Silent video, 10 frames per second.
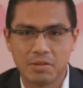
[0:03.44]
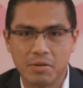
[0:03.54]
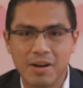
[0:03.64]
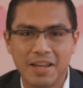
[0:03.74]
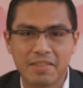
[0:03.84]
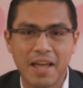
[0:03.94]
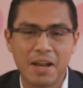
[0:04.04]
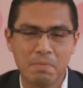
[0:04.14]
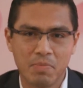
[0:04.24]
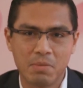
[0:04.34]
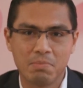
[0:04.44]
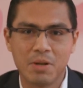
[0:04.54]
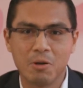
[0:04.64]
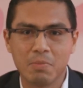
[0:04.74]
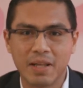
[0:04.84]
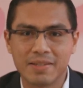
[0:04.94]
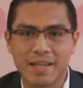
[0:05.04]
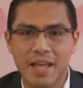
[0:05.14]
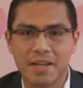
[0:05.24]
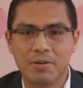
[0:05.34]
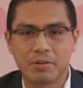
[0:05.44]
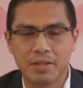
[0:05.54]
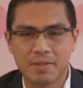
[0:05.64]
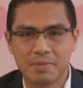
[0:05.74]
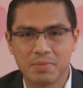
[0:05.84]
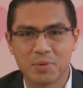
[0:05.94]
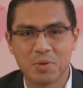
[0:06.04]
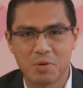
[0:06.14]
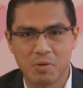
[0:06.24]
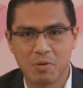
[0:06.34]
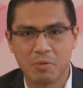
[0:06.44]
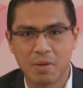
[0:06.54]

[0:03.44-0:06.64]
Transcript: Hola, ¿qué tal? Mi nombre es Eric Ortiz, soy oncólogo